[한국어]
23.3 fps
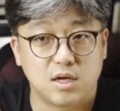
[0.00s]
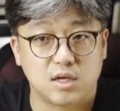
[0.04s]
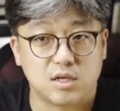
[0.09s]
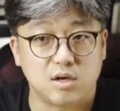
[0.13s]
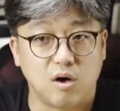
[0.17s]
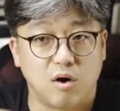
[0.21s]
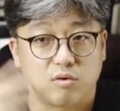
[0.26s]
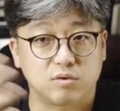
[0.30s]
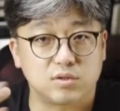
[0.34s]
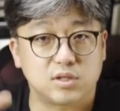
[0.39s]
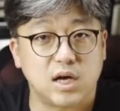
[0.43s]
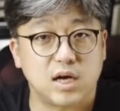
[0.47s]

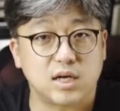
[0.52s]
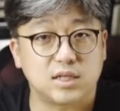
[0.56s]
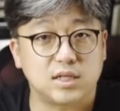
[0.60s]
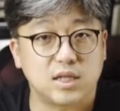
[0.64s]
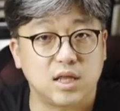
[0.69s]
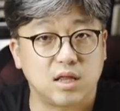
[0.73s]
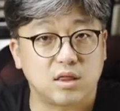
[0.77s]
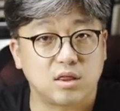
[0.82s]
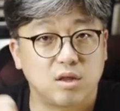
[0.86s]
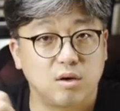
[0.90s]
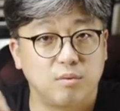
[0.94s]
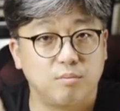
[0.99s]
영상이
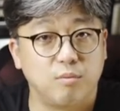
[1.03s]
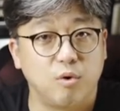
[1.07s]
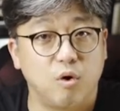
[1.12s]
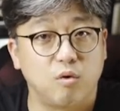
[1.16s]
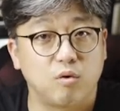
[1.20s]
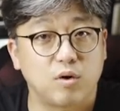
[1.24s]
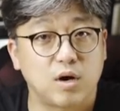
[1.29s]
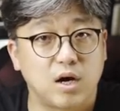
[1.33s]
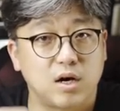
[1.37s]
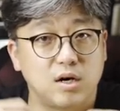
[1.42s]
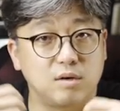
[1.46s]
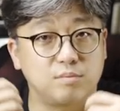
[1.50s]
됐던
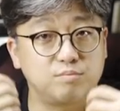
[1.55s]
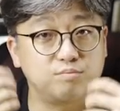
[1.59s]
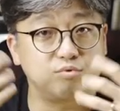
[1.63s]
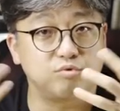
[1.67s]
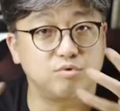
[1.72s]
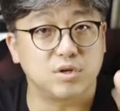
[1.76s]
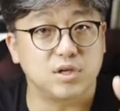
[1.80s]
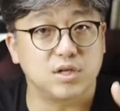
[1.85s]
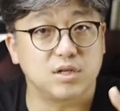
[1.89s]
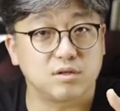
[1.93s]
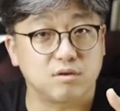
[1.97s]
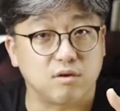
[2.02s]
뭔가를
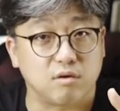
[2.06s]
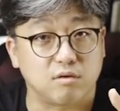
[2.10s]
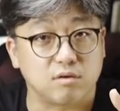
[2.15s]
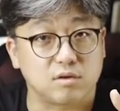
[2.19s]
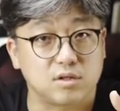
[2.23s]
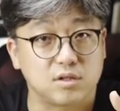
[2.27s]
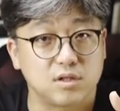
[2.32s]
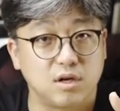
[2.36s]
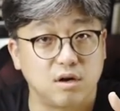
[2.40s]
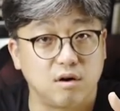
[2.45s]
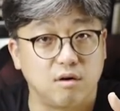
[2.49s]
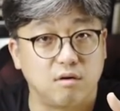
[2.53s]
뿌리는
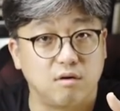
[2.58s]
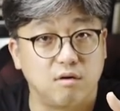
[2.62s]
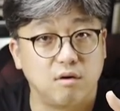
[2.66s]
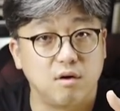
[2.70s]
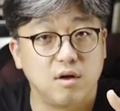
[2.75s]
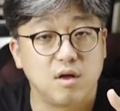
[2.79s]
거거든요.